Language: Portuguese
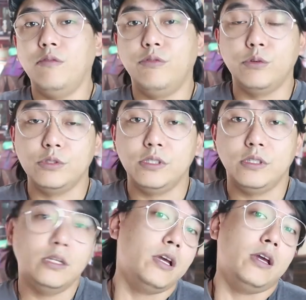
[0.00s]

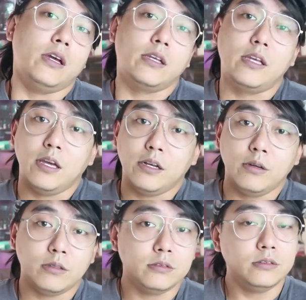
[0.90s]
Fuji,
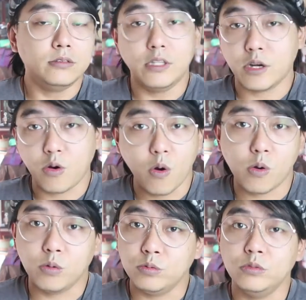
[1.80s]
Canon,
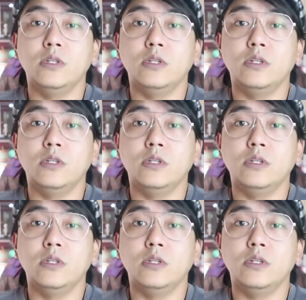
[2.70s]
Nikon